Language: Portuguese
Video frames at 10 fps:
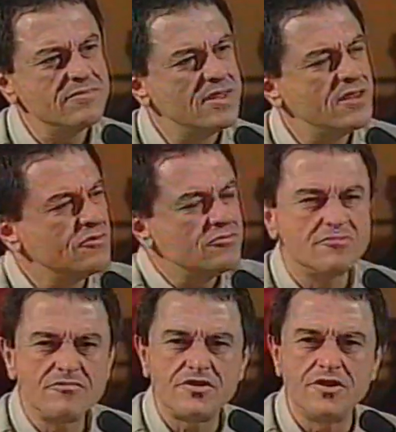eu
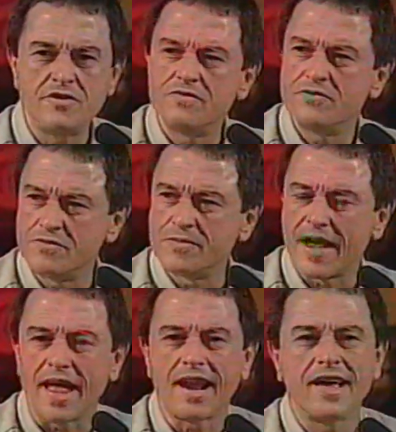não sirvo
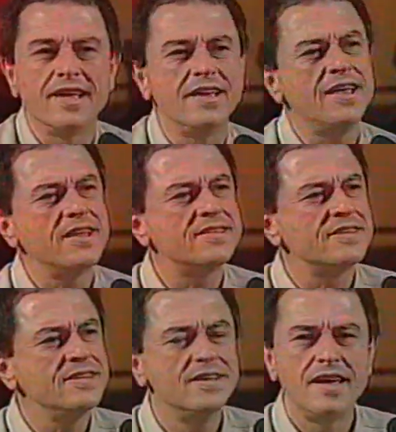para ela.
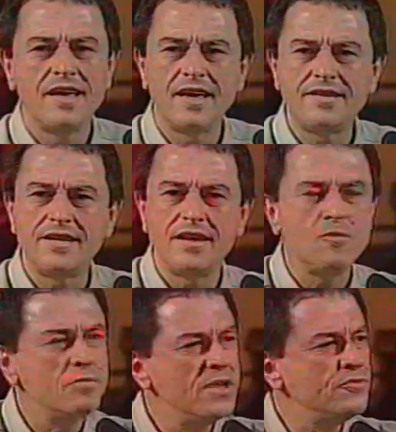Esse, esse é
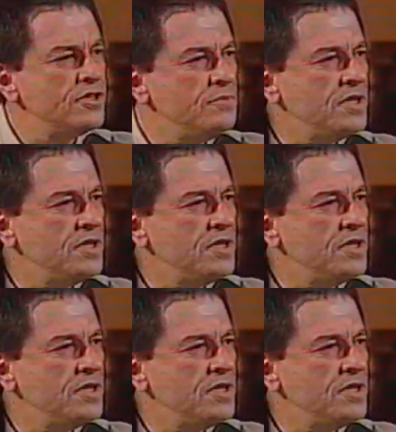um bando de